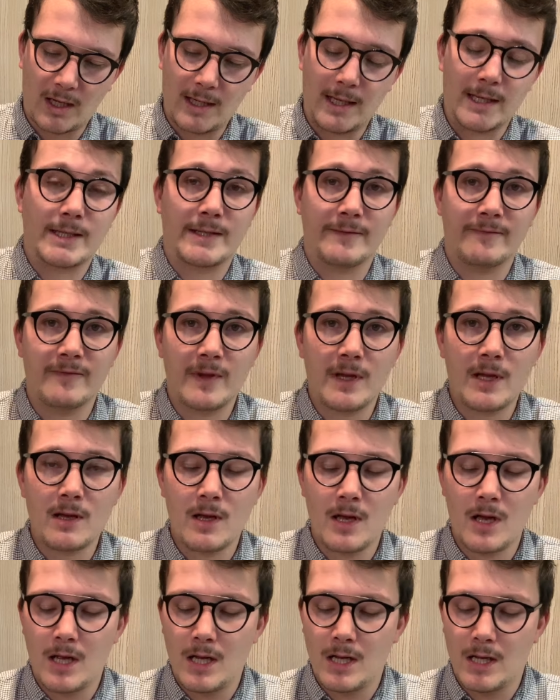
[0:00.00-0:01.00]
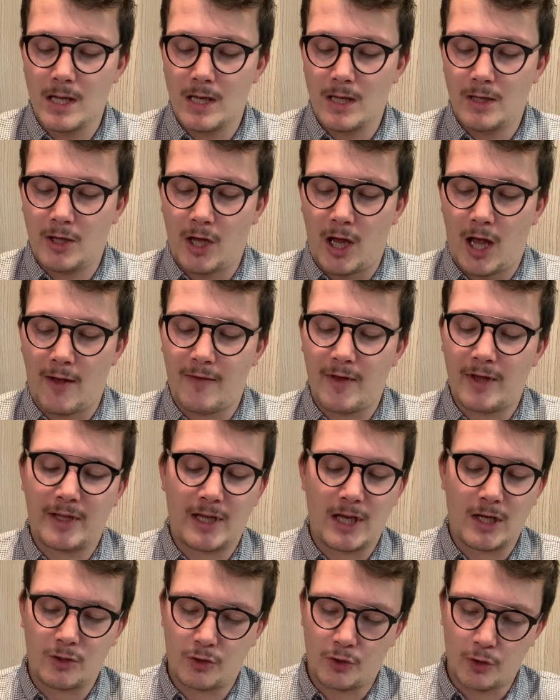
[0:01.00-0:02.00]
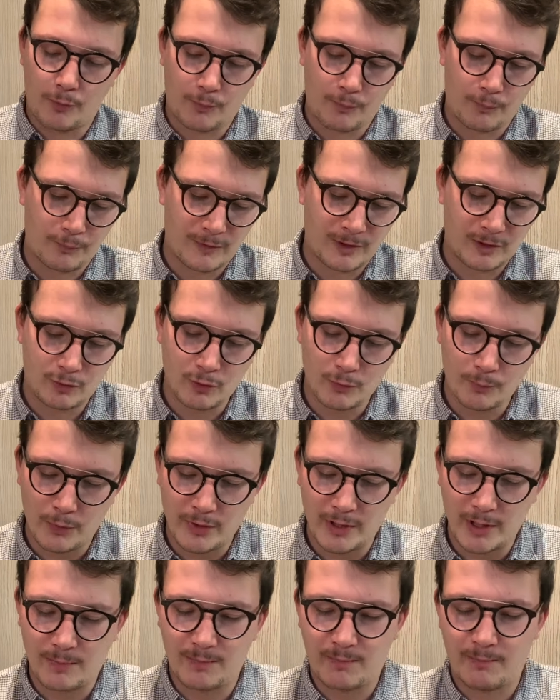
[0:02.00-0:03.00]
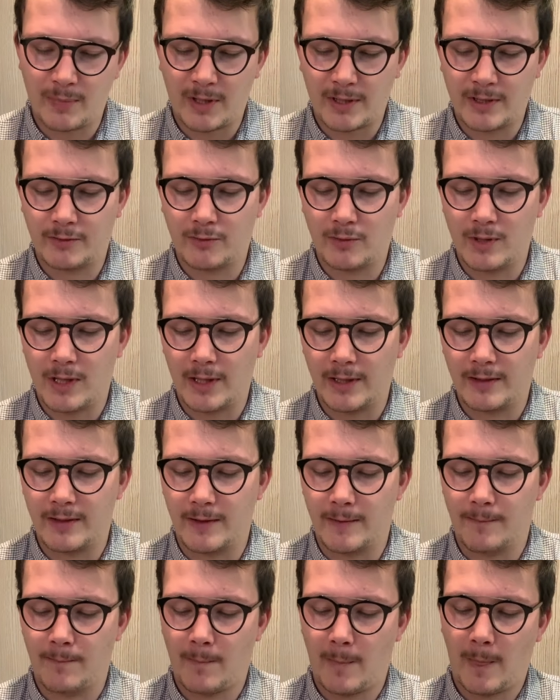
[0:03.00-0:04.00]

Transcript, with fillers: la Type 20, avec quelques toutes petites particularités.